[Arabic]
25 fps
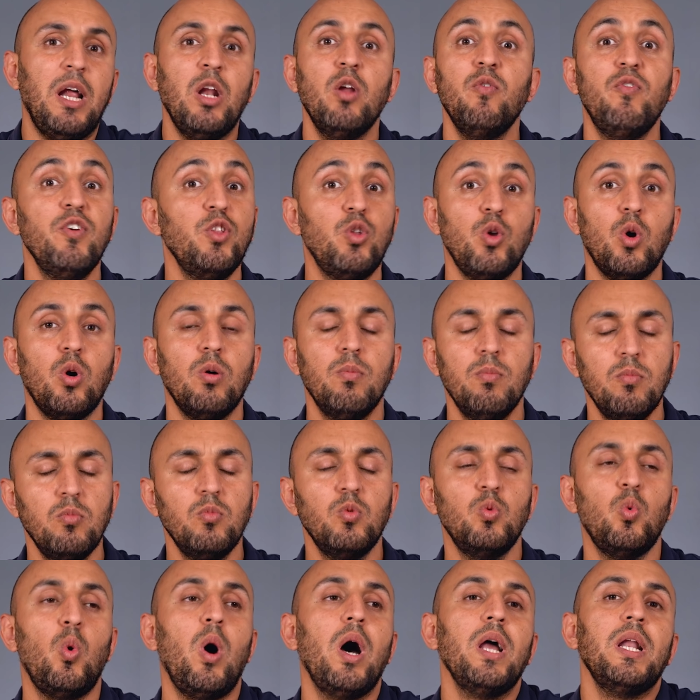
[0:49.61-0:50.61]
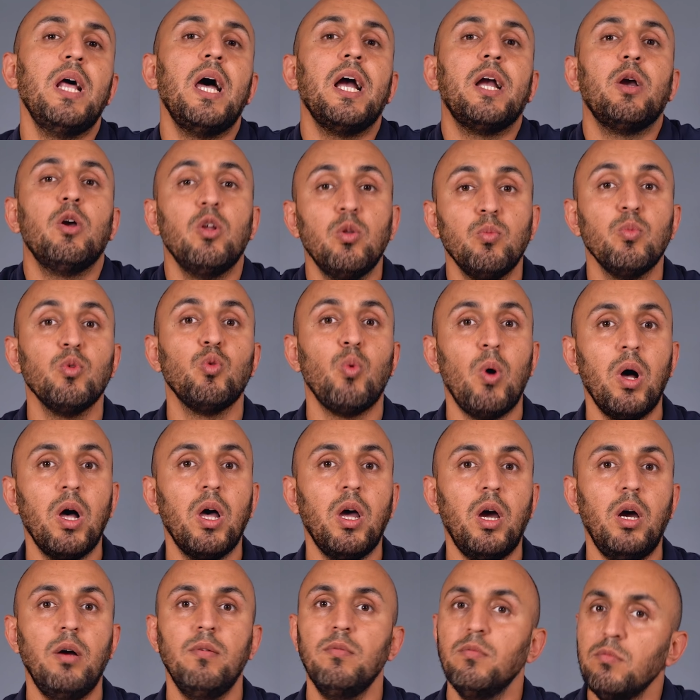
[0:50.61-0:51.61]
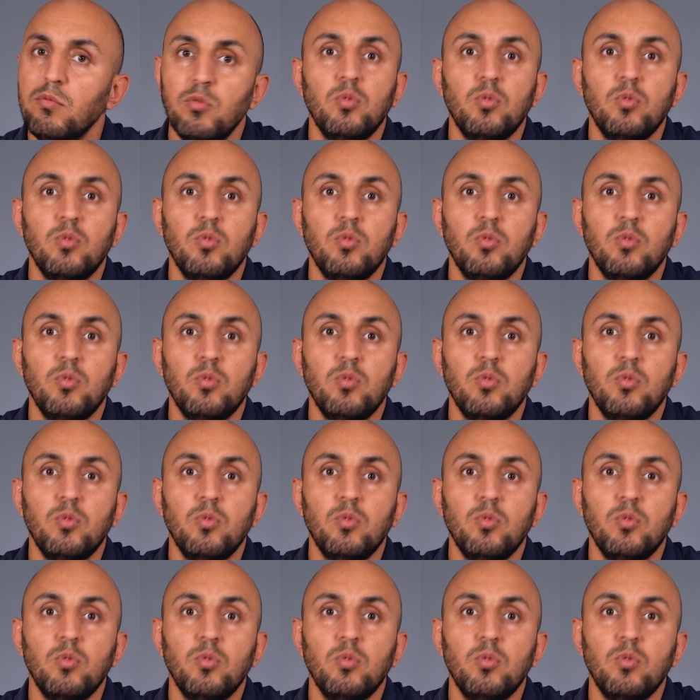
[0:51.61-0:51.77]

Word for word: عنه فيديو وانا هيك كنت متوقع